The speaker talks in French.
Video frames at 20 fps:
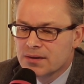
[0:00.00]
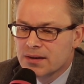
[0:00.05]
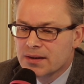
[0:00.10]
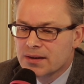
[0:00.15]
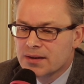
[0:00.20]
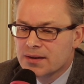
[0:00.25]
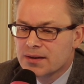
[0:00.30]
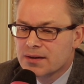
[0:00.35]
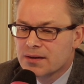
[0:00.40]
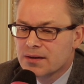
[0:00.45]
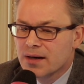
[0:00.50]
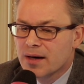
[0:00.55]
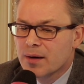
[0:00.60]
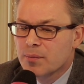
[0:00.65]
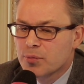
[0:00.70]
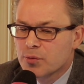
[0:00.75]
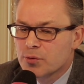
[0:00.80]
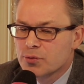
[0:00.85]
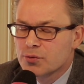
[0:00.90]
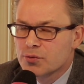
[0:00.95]
et qui
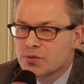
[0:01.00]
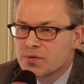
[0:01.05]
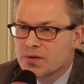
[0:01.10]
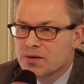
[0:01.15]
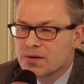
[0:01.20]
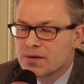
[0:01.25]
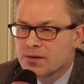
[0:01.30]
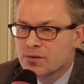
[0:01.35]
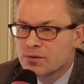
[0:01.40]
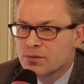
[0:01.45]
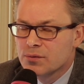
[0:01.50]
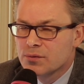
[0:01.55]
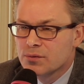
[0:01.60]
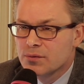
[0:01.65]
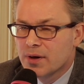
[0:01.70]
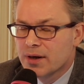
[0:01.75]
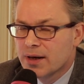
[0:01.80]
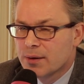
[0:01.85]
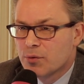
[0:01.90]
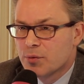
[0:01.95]
répondent aussi
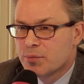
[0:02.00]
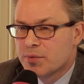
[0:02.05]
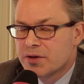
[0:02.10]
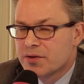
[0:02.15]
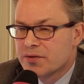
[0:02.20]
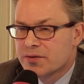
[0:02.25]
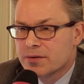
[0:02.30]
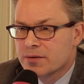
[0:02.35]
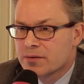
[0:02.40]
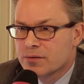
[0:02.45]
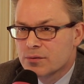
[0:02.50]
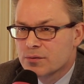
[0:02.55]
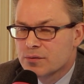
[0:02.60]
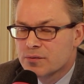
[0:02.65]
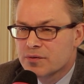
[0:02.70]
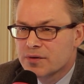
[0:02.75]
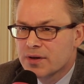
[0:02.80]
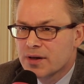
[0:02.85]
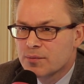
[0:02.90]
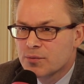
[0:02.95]
à la mobilité
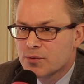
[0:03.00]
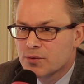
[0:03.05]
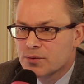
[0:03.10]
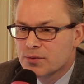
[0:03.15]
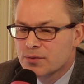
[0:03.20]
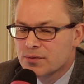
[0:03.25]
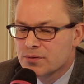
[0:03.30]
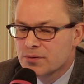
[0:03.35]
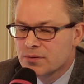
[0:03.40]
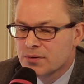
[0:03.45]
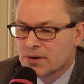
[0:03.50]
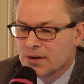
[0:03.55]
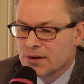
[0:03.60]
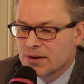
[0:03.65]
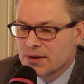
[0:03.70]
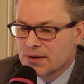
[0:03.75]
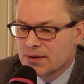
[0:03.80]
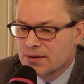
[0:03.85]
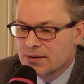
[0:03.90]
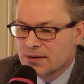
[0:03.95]
finalement
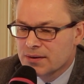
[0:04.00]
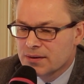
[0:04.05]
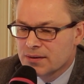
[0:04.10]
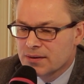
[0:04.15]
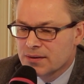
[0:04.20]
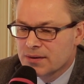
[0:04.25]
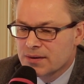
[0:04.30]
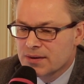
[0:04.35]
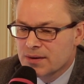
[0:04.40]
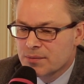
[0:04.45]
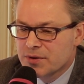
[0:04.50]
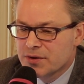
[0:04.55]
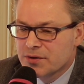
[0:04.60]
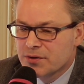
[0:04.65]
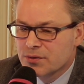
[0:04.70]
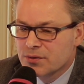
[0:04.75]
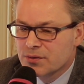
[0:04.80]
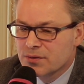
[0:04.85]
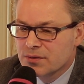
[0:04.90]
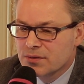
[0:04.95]
des,
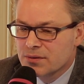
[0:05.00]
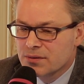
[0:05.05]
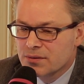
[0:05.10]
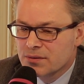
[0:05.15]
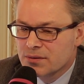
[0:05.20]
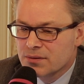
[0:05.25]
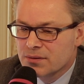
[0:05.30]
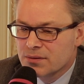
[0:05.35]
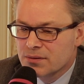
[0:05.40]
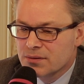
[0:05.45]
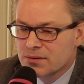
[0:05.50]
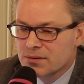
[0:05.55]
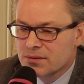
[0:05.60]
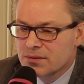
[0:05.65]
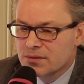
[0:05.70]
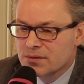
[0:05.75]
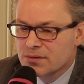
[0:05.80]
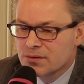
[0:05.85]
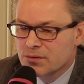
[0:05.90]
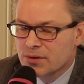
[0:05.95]
habitants
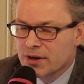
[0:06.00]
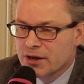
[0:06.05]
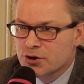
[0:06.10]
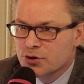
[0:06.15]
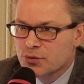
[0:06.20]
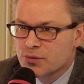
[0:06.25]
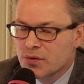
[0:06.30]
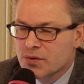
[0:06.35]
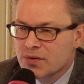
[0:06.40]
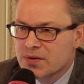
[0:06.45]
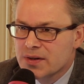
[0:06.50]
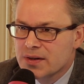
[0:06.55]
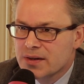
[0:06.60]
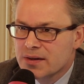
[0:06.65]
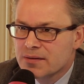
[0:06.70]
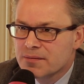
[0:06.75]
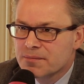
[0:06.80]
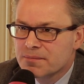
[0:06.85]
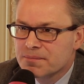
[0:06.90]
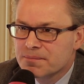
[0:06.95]
de la région
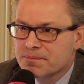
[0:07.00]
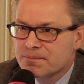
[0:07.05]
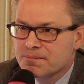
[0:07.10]
francilienne.